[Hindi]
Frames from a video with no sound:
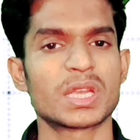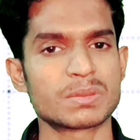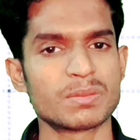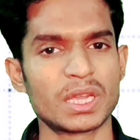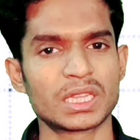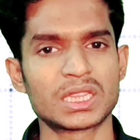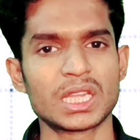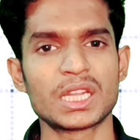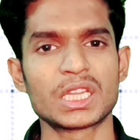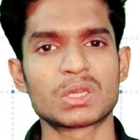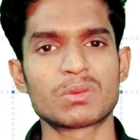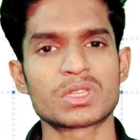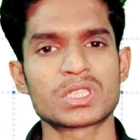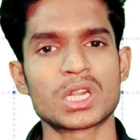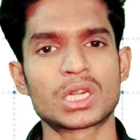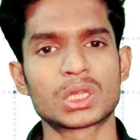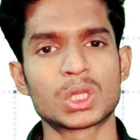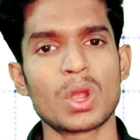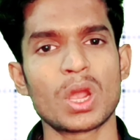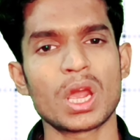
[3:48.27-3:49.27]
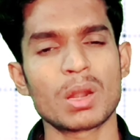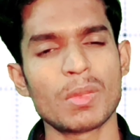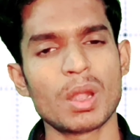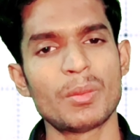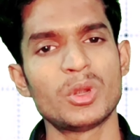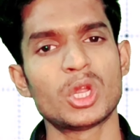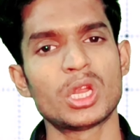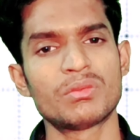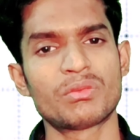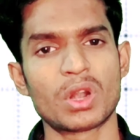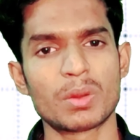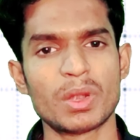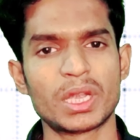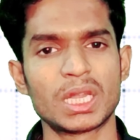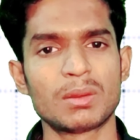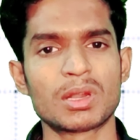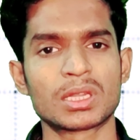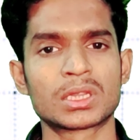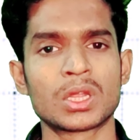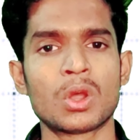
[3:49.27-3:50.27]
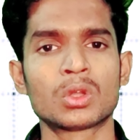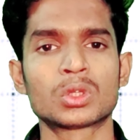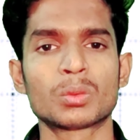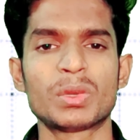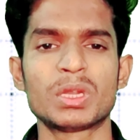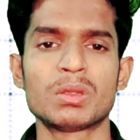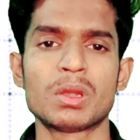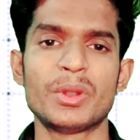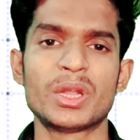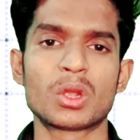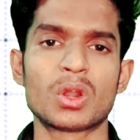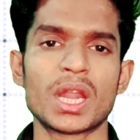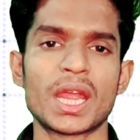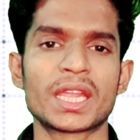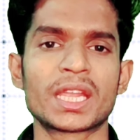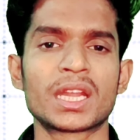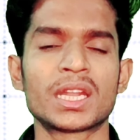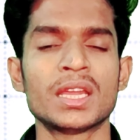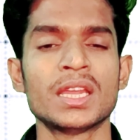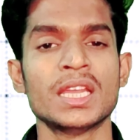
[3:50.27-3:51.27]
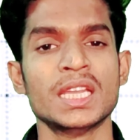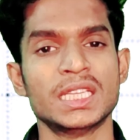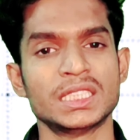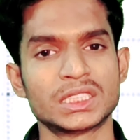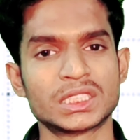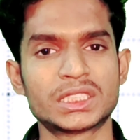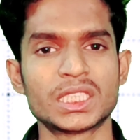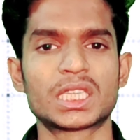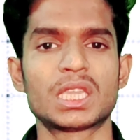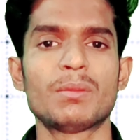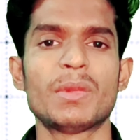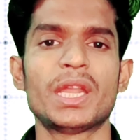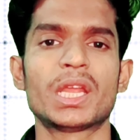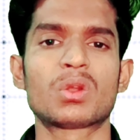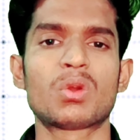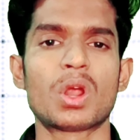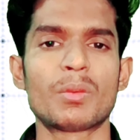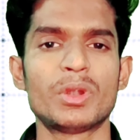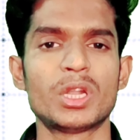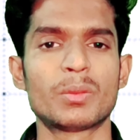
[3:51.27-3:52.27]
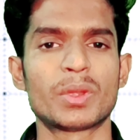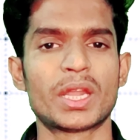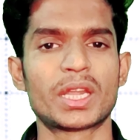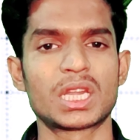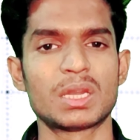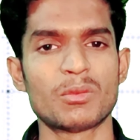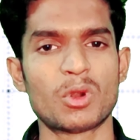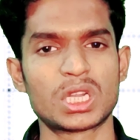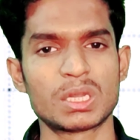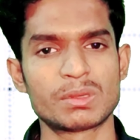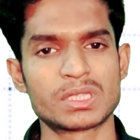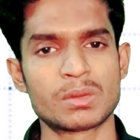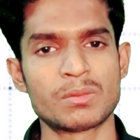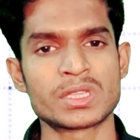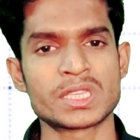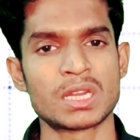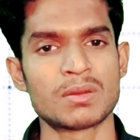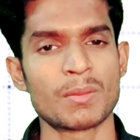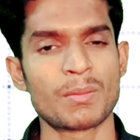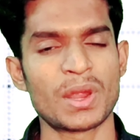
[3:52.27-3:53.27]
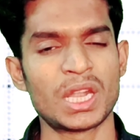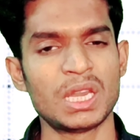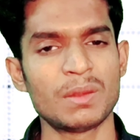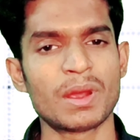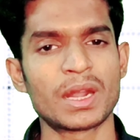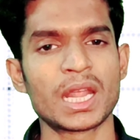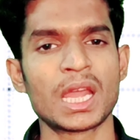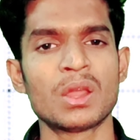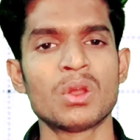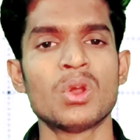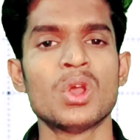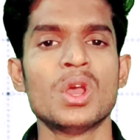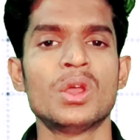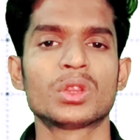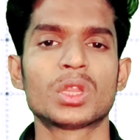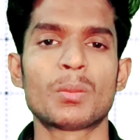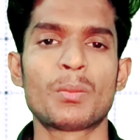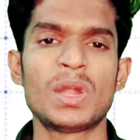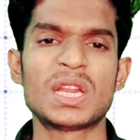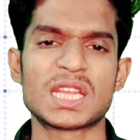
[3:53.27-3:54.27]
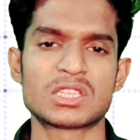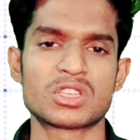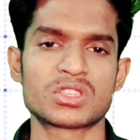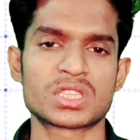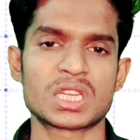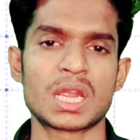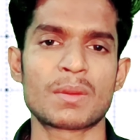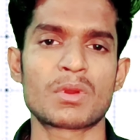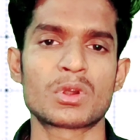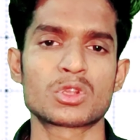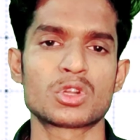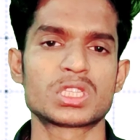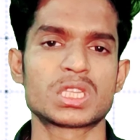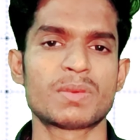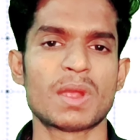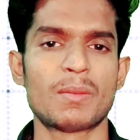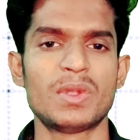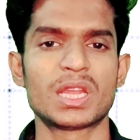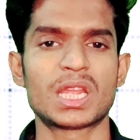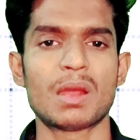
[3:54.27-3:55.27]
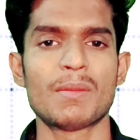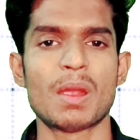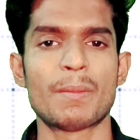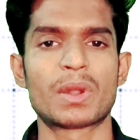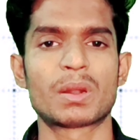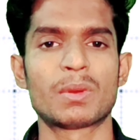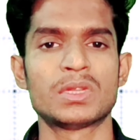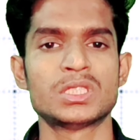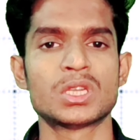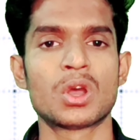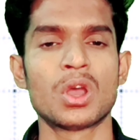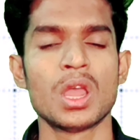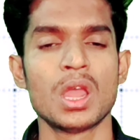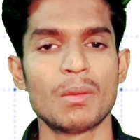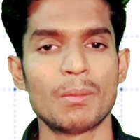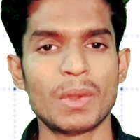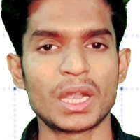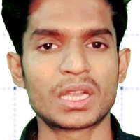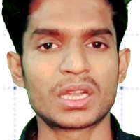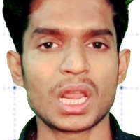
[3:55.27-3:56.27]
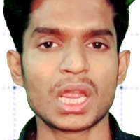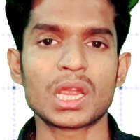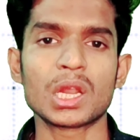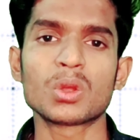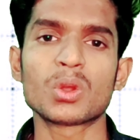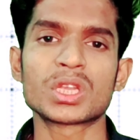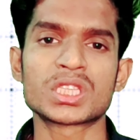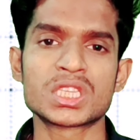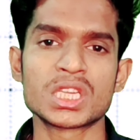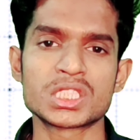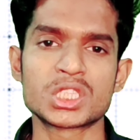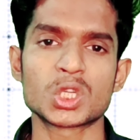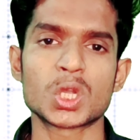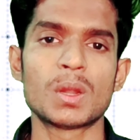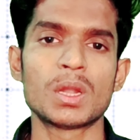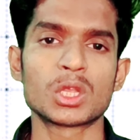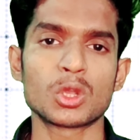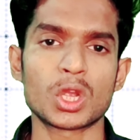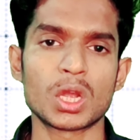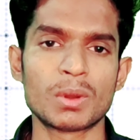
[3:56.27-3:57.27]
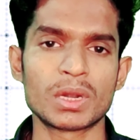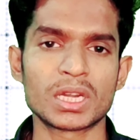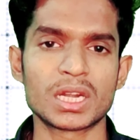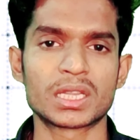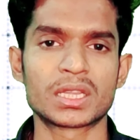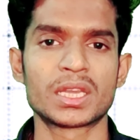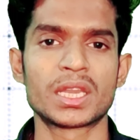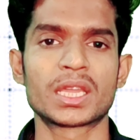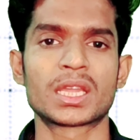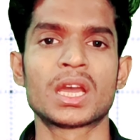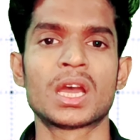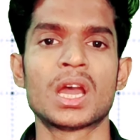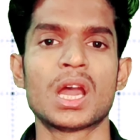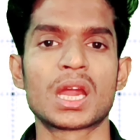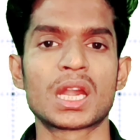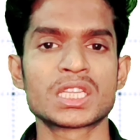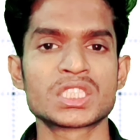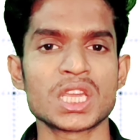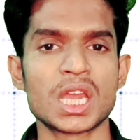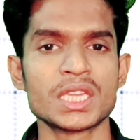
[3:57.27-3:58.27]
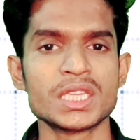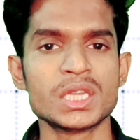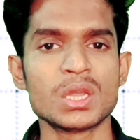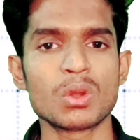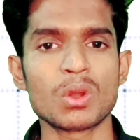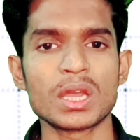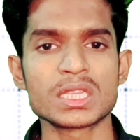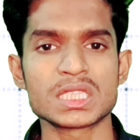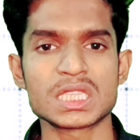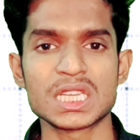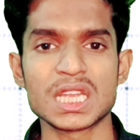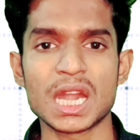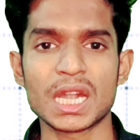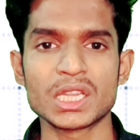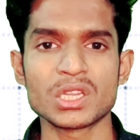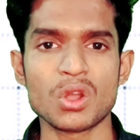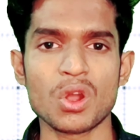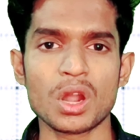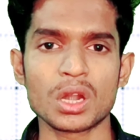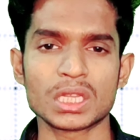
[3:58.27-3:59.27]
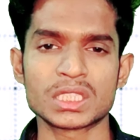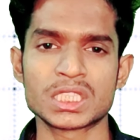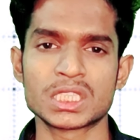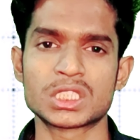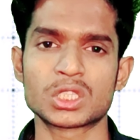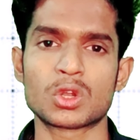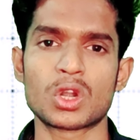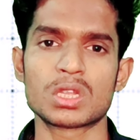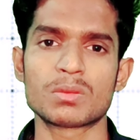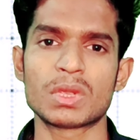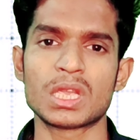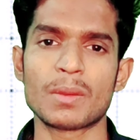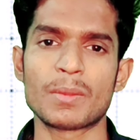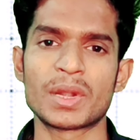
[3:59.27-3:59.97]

बस मैं इतना रिक्वेस्ट करता हूं अगर मैं वीडियो इन्फॉर्मेटिव लगता हो तो प्लीज वीडियो को लाइक करें जिससे कि मेरे को वीडियो बनाने की मोटिवेशन में चैनल पहली बार आयो तो प्लीज सब्सक्राइब करो छोटे से फैमिली का मेंबर बन जाओ मैं ट्राई करूंगा अच्छे अच्छे कॉलेज को कवर कर देने का अगर चाहिए होगा इसकी रिगार्डिंग और अच्छे अच्छे कॉलेज